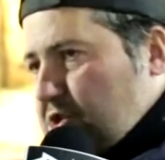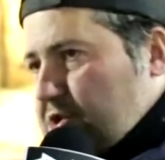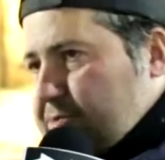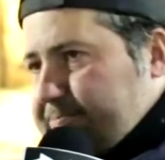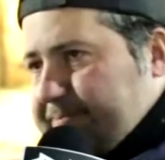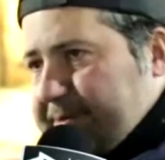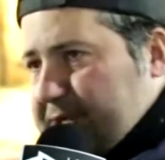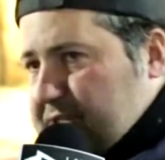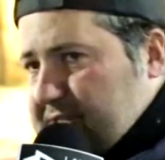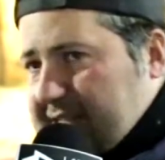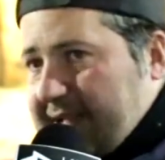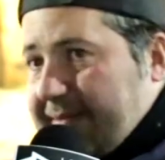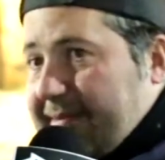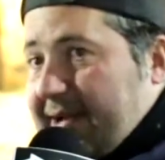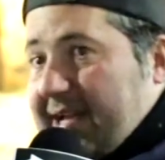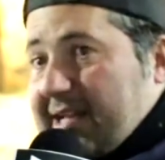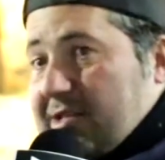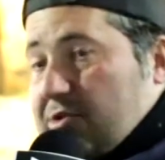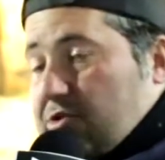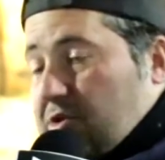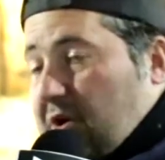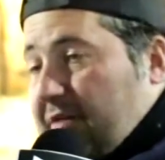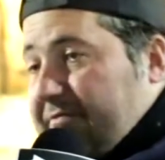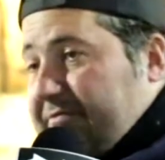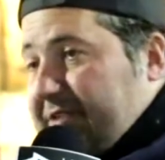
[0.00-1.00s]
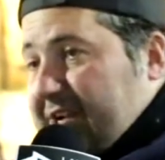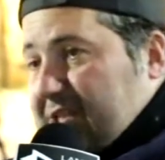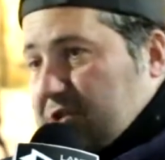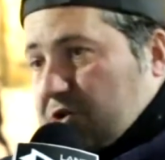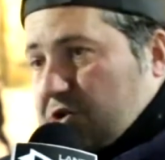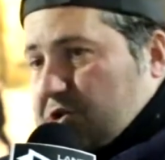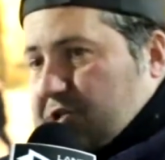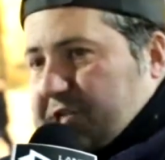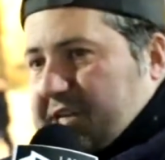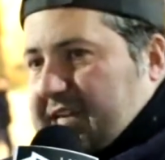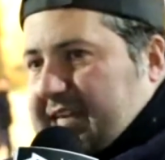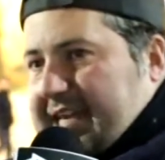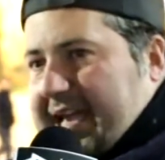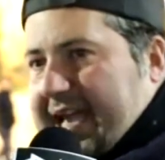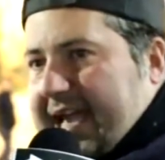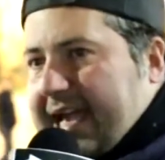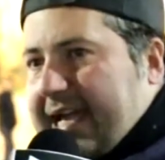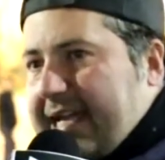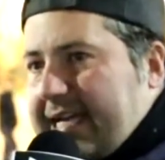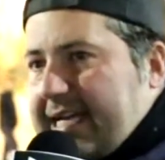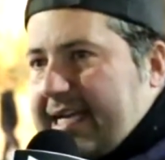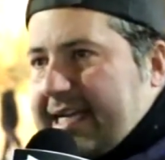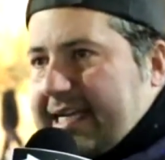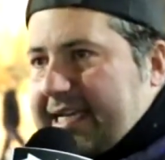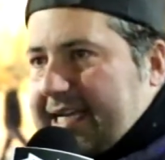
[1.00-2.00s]
spostamento ha fatto sì che
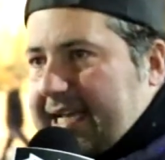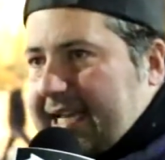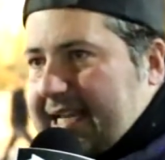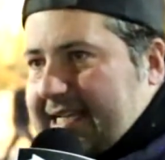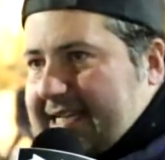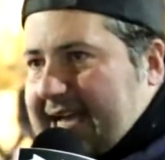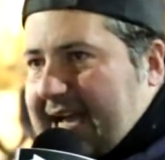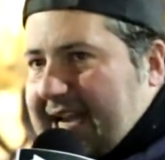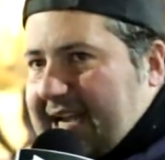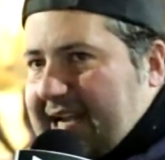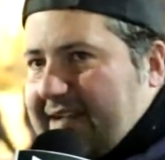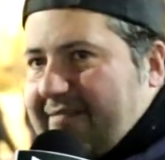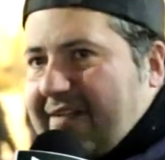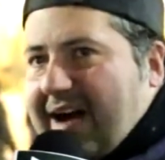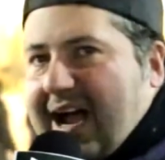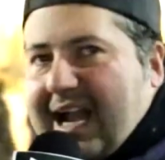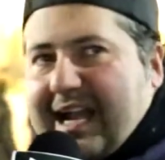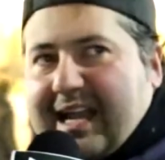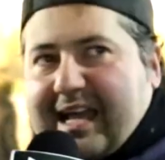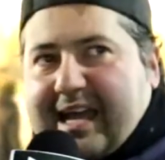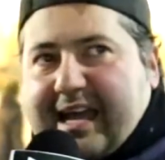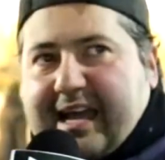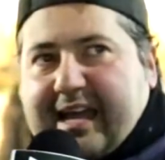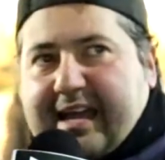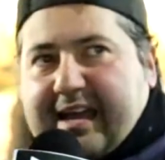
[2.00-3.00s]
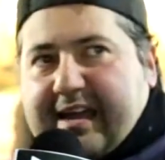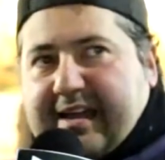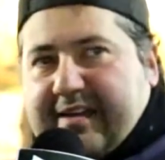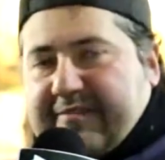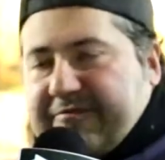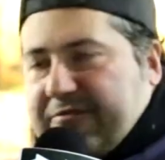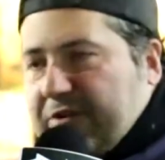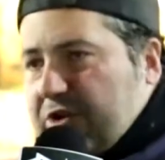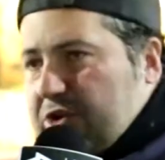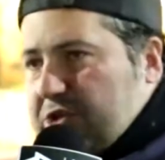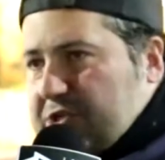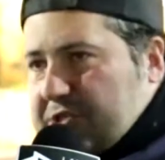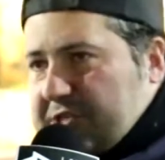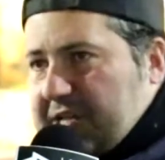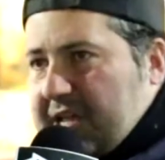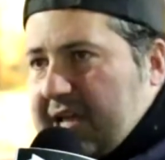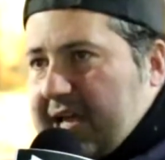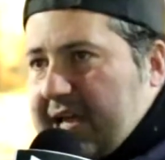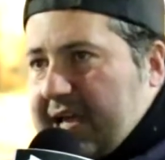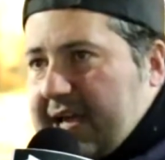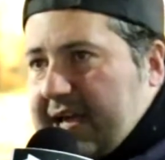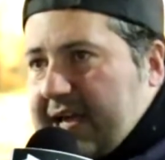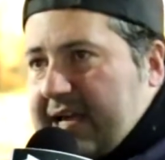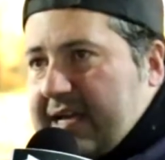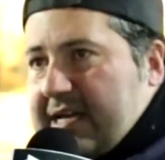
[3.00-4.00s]
il carnevale
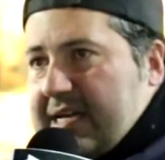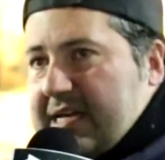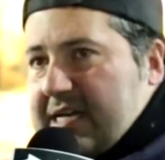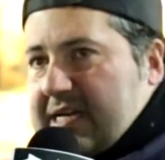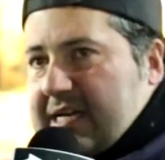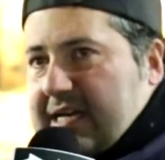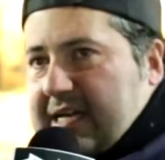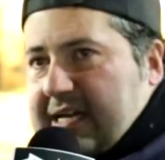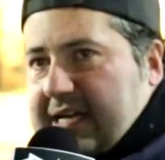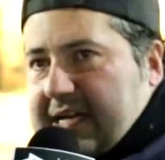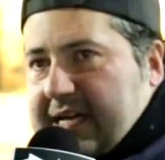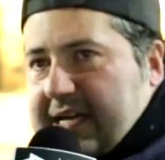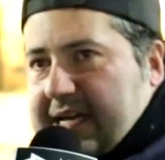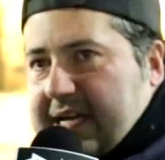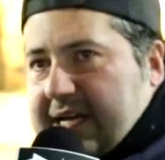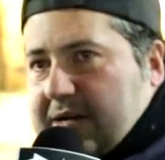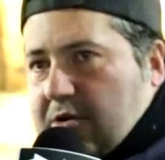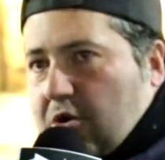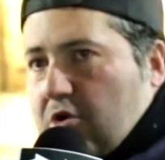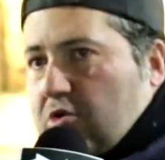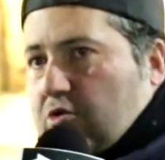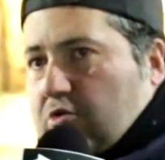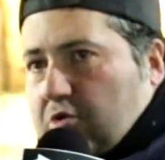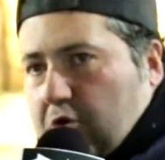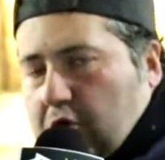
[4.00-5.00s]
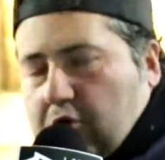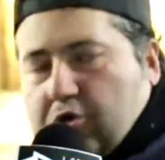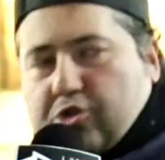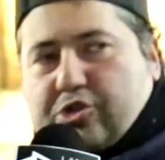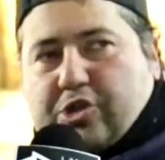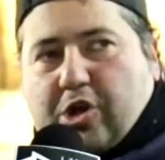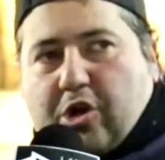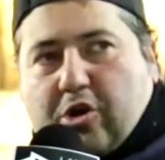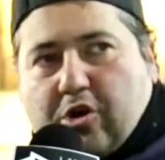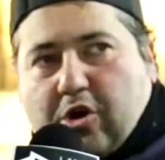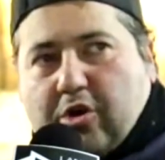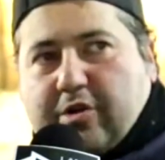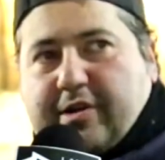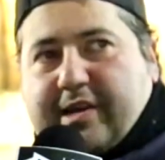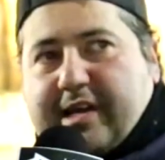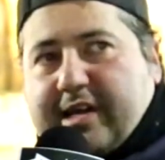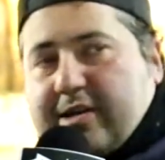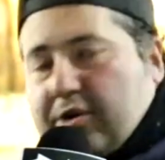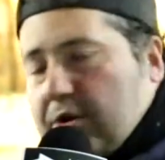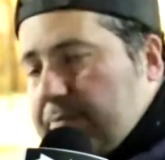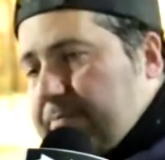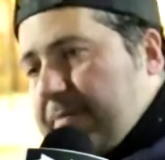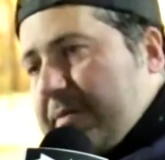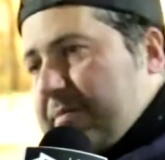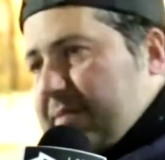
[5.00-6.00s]
fosse eh, concluso con i
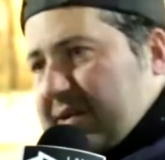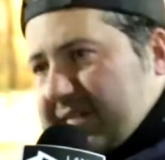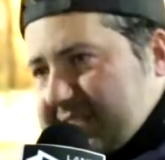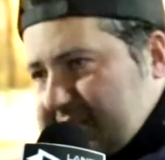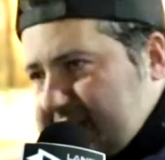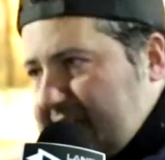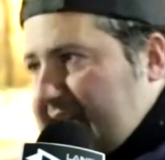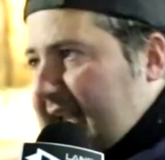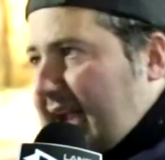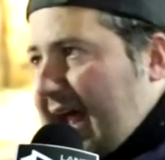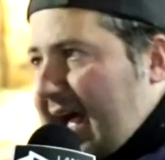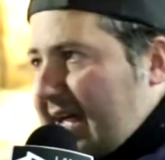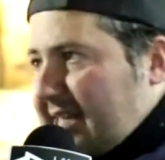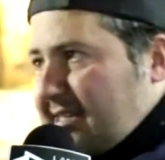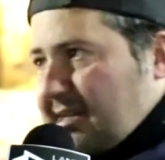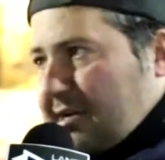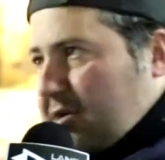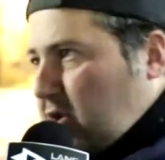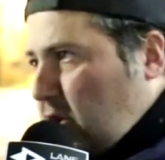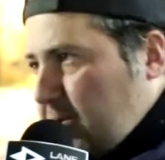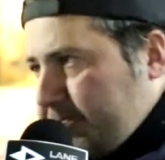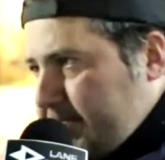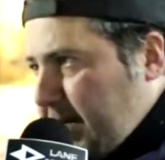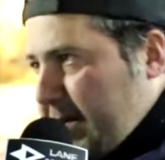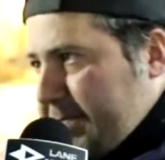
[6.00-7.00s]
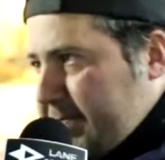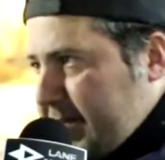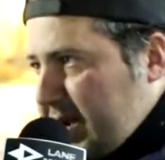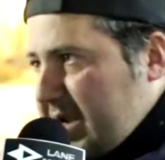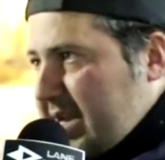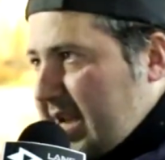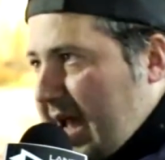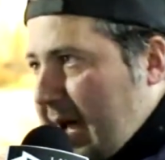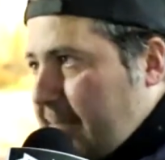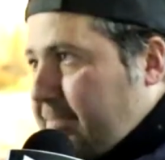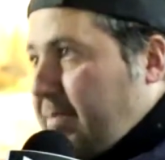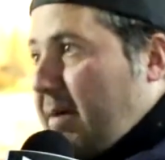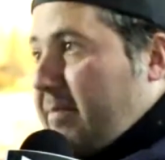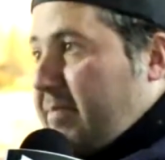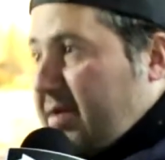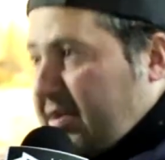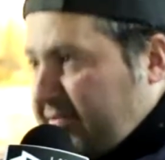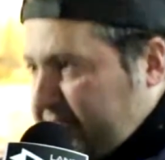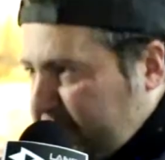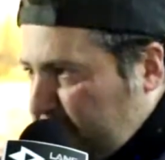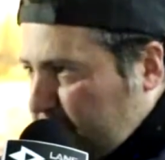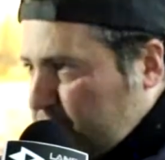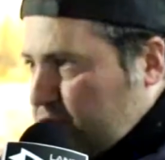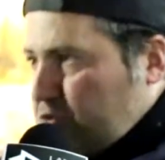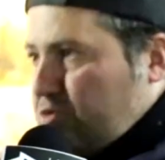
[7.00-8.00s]
gruppi mascherati e col Peppe Nappa per
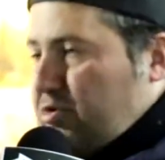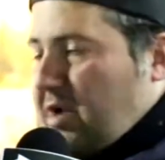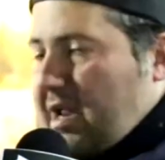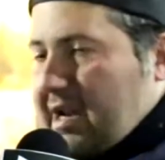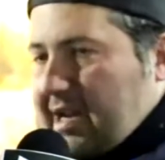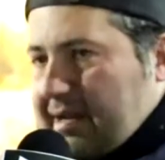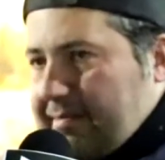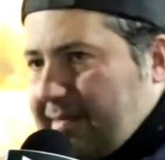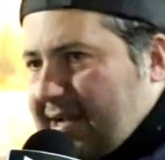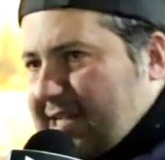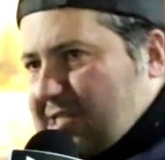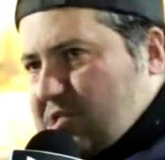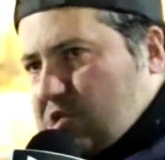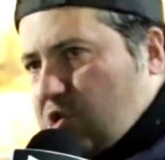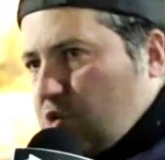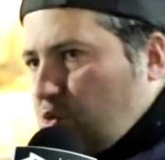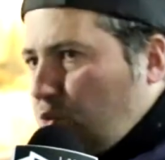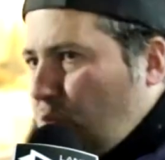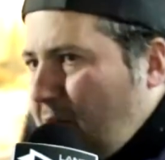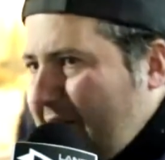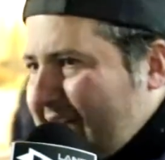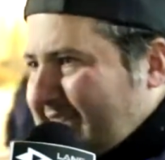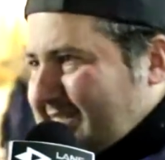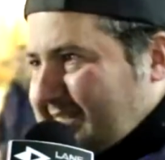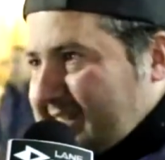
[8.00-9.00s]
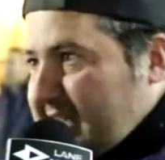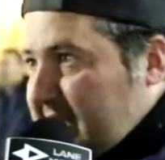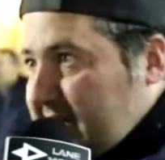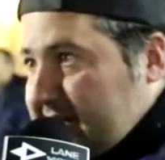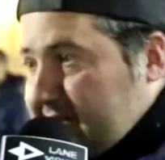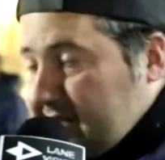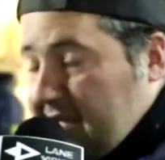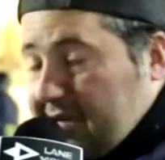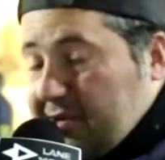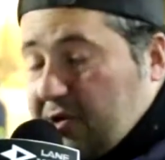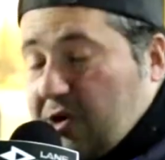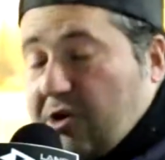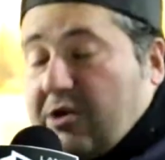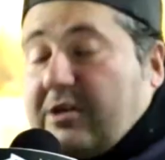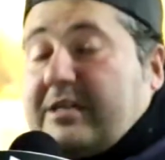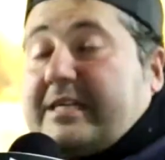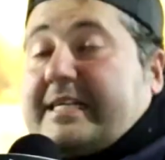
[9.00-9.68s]
fortuna è rimasto quasi integro.